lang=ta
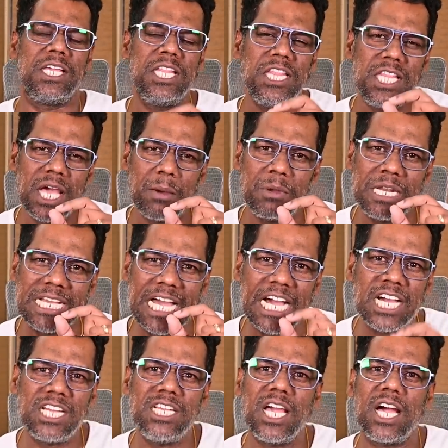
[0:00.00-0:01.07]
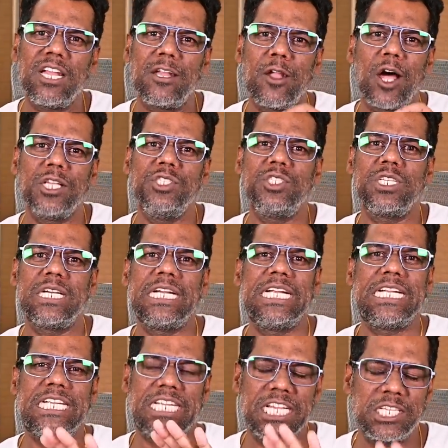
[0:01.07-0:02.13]
இந்தியாவின் ககன்யான் லான்ச்
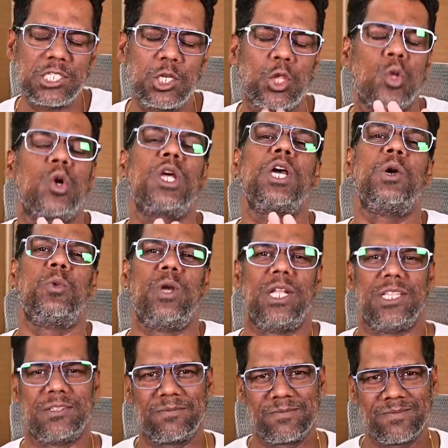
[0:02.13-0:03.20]
டெஸ்ட் தொடங்க உள்ளது